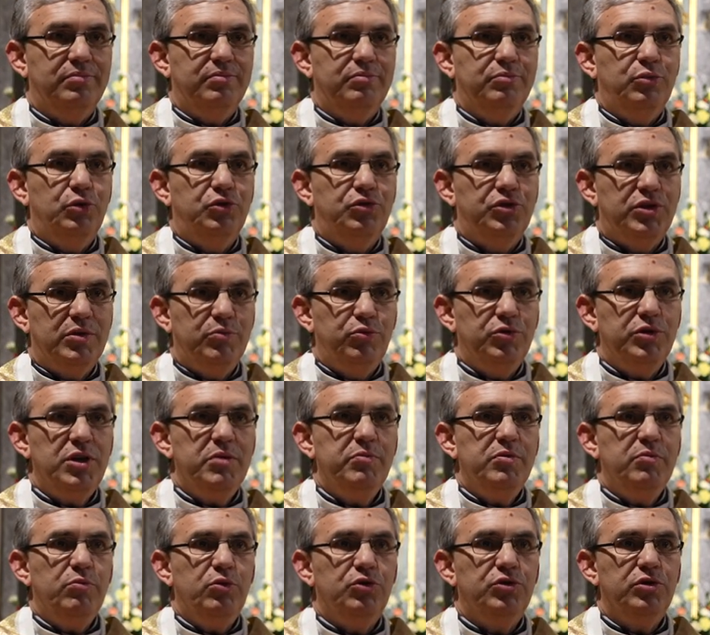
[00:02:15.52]

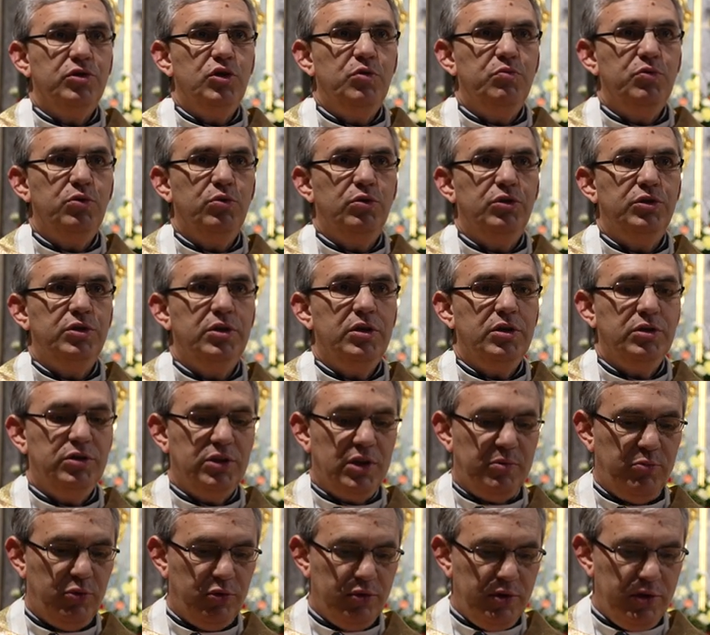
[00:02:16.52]
Potrzebujemy Bożego
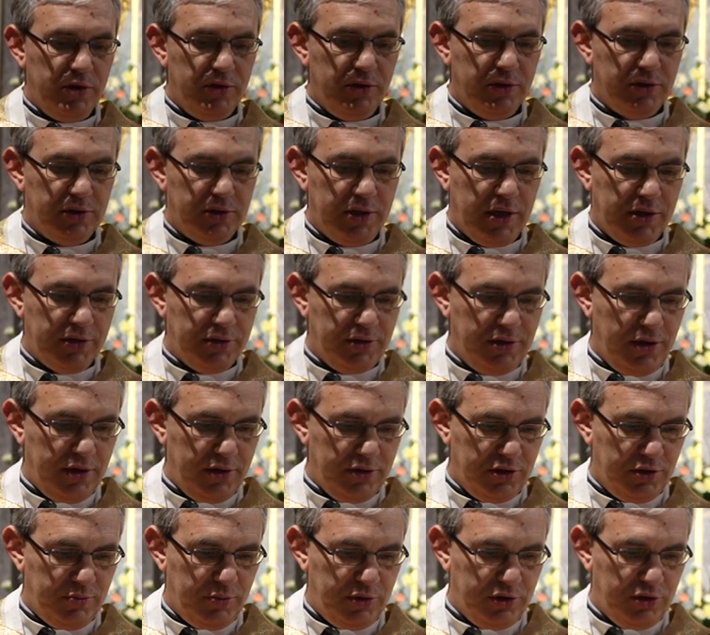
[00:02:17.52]
miłosierdzia, bo nikt z nas nie
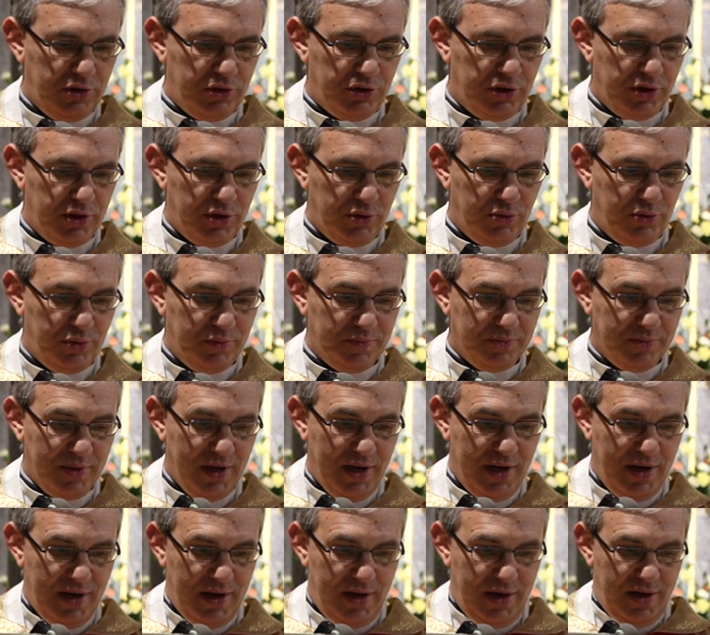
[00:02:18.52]
jest bez grzechu.
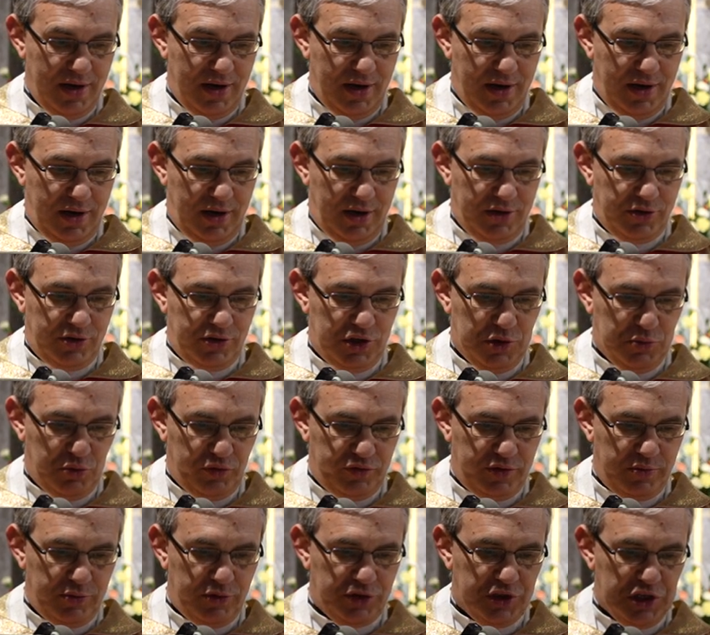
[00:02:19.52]
A jeśli
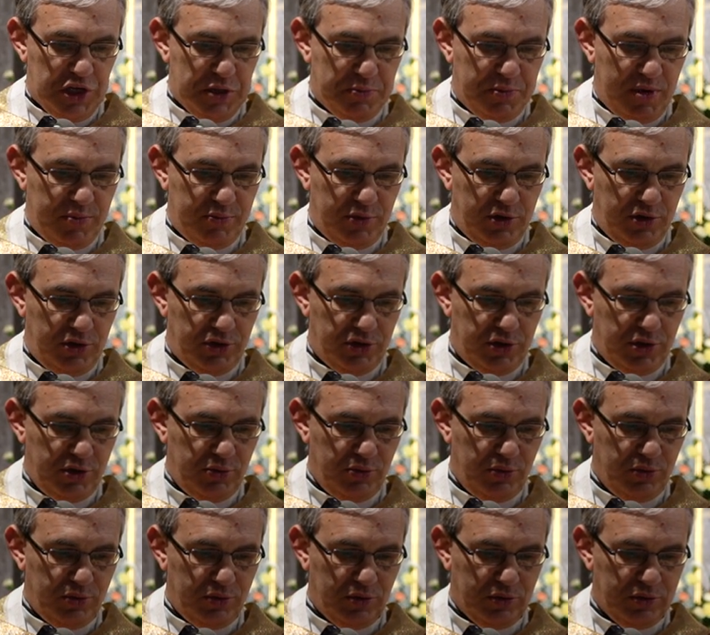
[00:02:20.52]
mówimy, że nie mamy
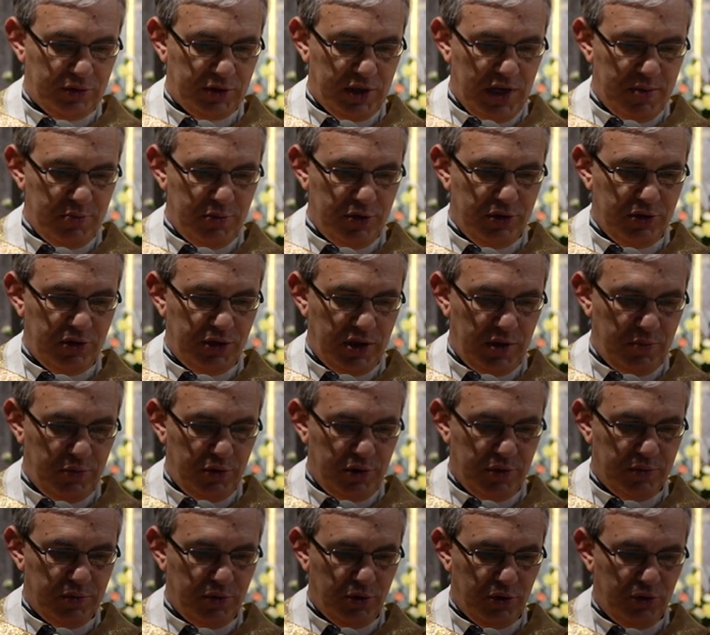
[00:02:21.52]
grzechu, to samych
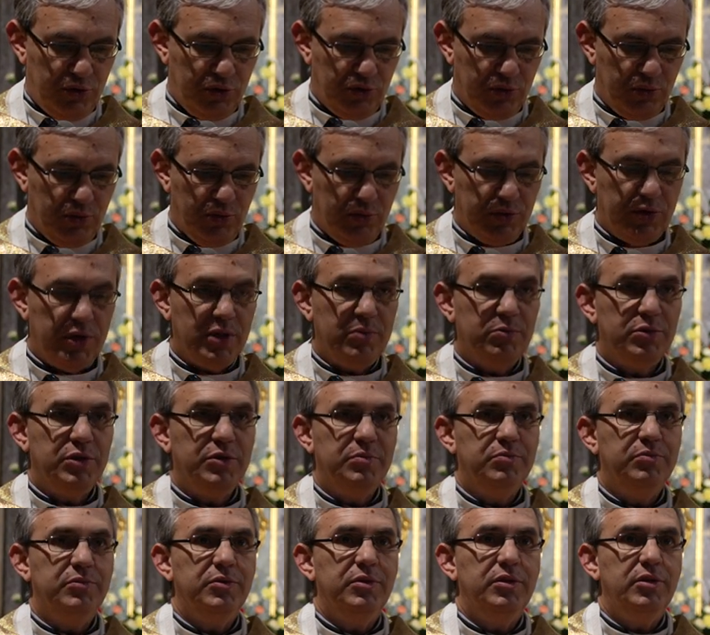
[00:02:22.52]
siebie
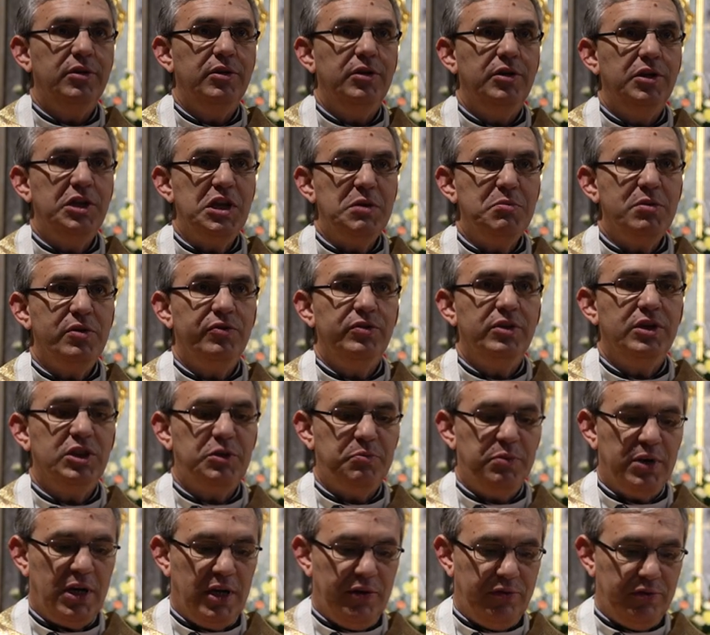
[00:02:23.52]
oszukujemy i nie ma w
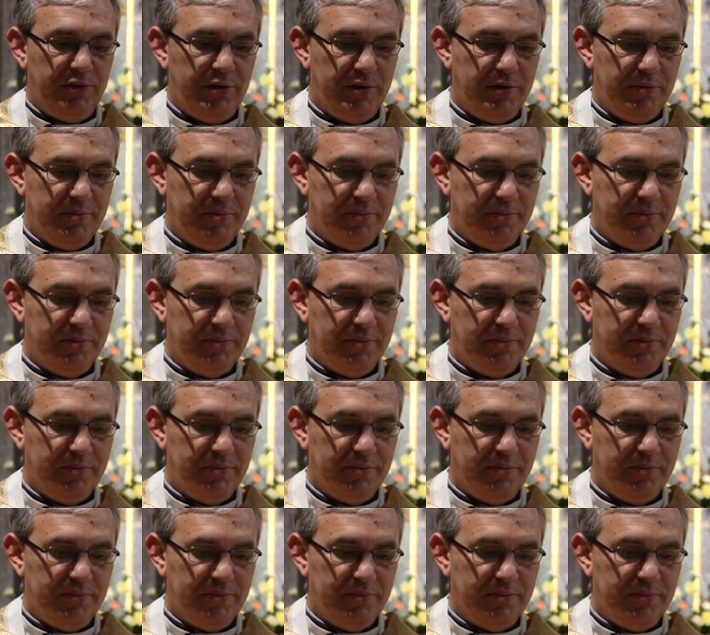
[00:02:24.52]
nas prawdy.